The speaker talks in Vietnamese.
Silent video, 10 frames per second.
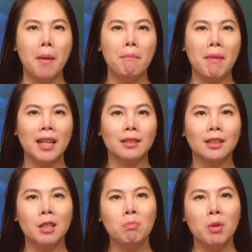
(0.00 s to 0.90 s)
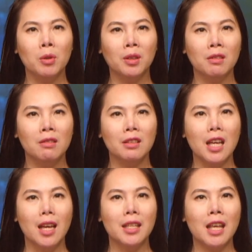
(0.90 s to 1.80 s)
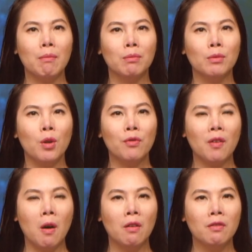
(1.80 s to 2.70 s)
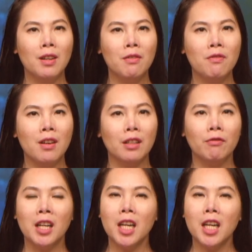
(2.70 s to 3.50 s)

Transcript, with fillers: mang tính biểu tượng nhằm đối phó với vấn